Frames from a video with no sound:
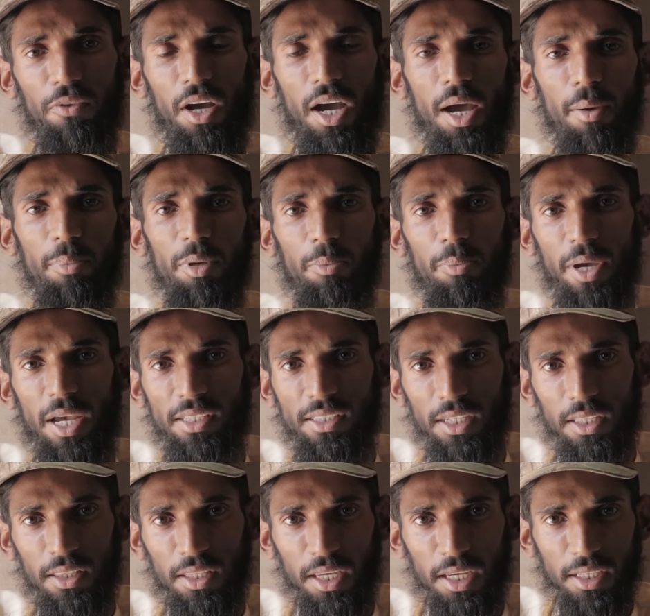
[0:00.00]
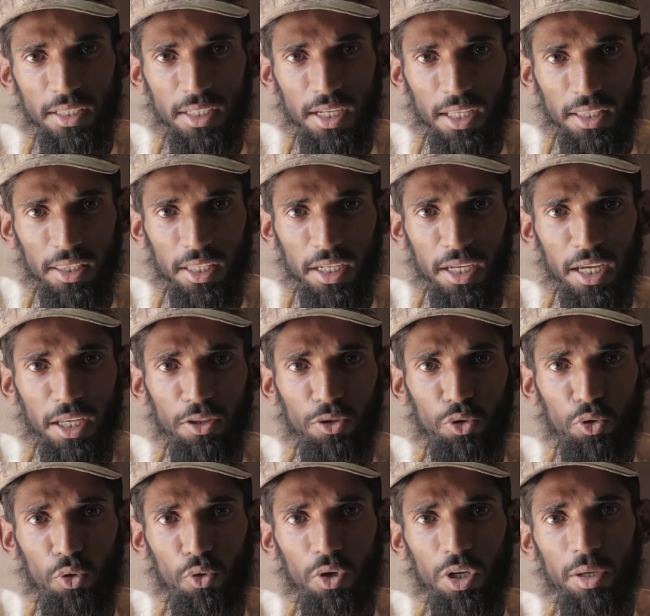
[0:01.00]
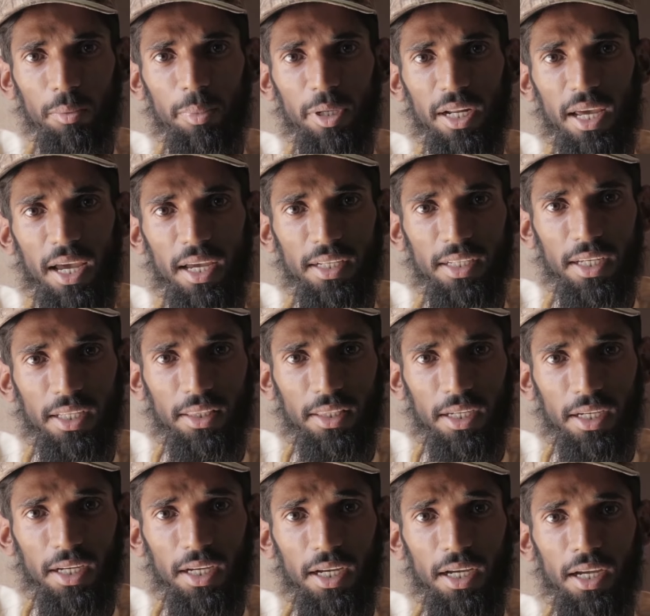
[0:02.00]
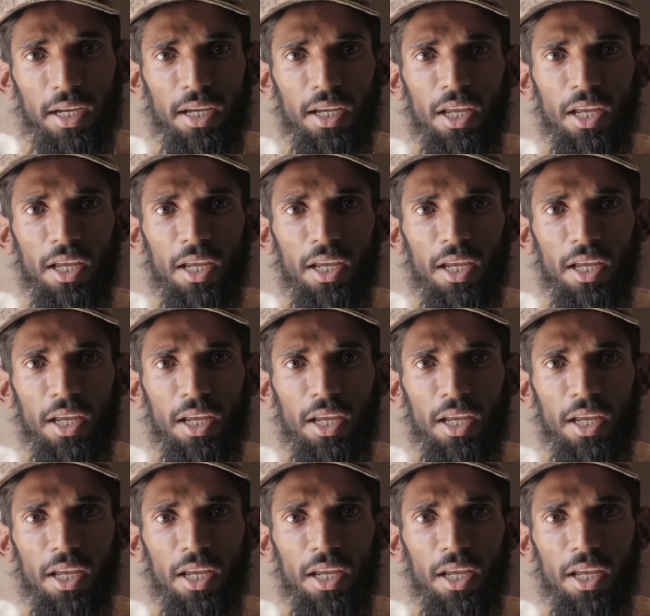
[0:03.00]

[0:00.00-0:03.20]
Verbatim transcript: वहां पे पैसे दिए जाते हैं तो ही बनाया जाता है